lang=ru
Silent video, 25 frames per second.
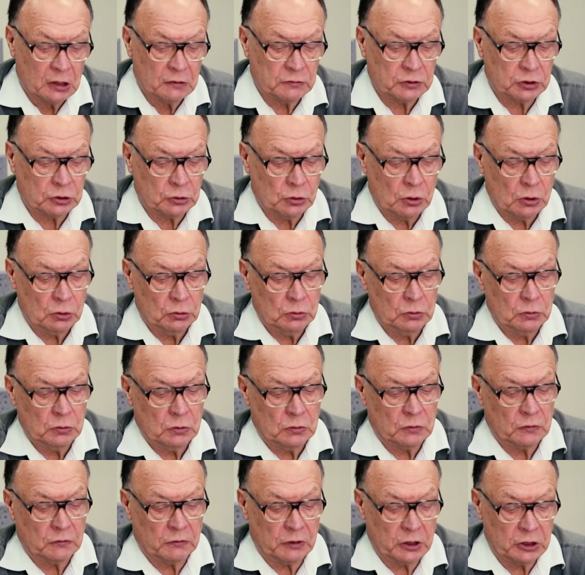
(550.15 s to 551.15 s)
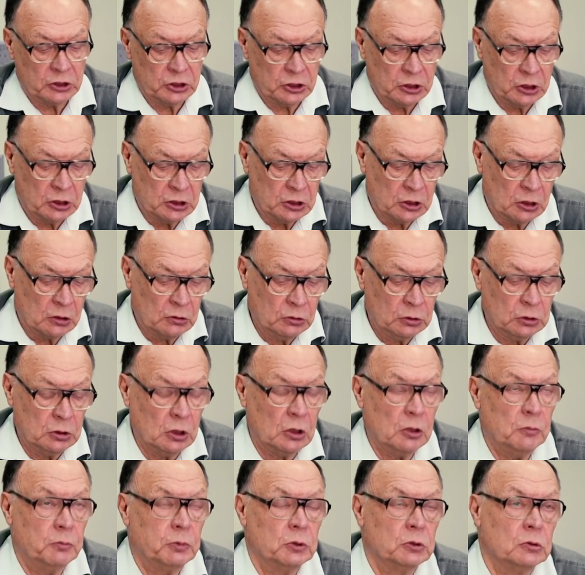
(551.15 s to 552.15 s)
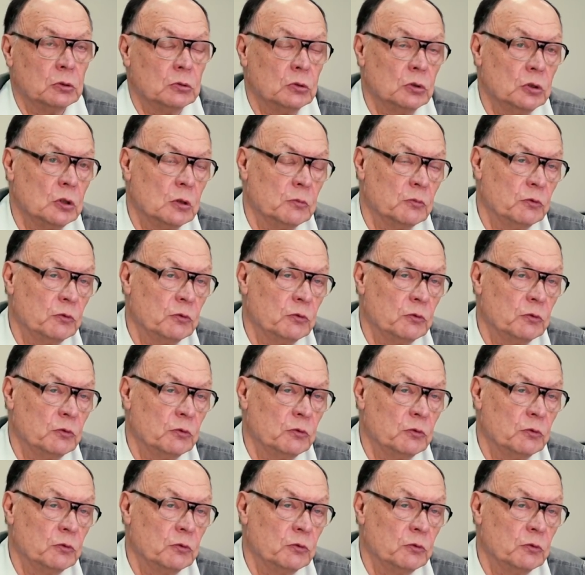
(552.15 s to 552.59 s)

в сторону вращения ротора под углом